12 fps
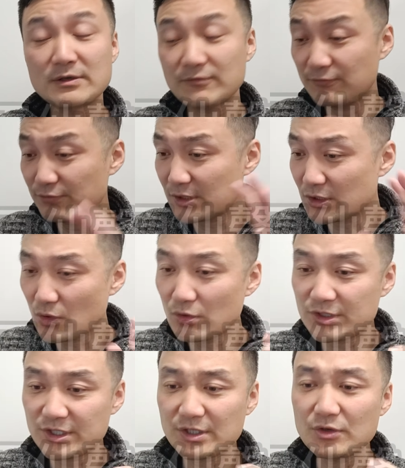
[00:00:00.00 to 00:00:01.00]
这50个
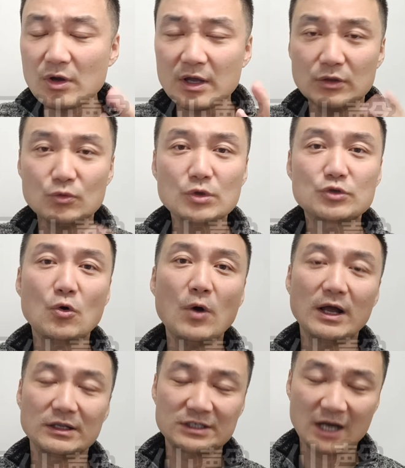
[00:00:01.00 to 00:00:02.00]
州其实有很多州
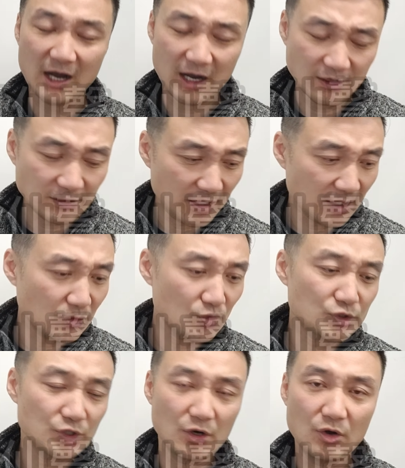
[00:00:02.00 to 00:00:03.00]
啊，常年
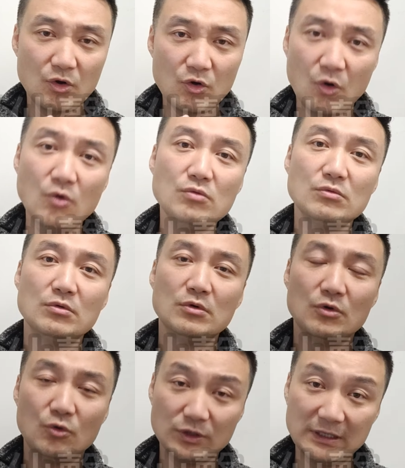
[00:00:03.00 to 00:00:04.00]
都是红
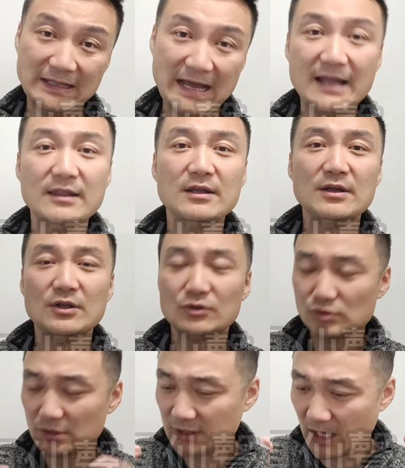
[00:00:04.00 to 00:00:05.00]
或者蓝，
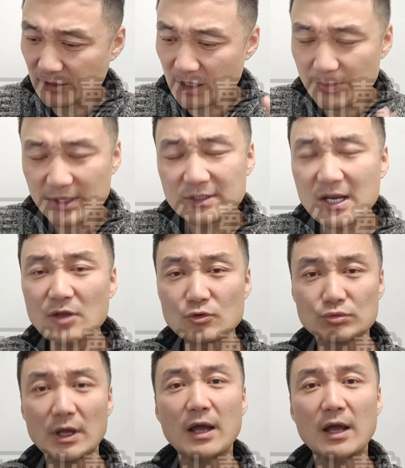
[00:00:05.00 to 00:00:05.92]
都是常年被占住